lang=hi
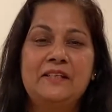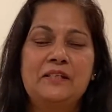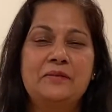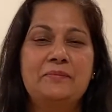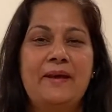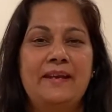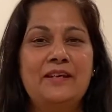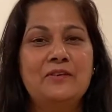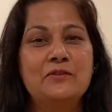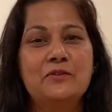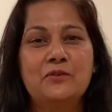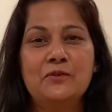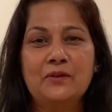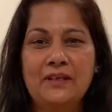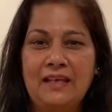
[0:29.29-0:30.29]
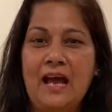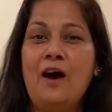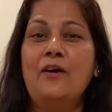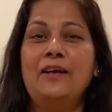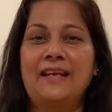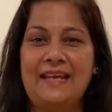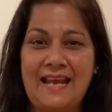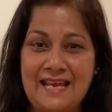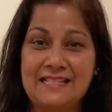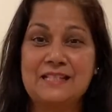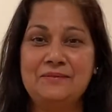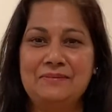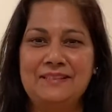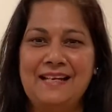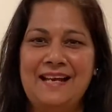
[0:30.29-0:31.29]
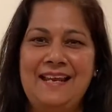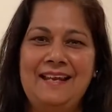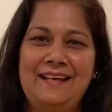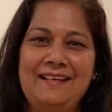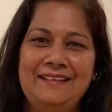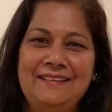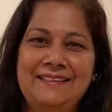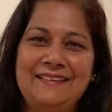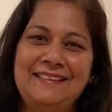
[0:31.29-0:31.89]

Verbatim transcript: कि मैंने उसको क्या कैसे बनाया है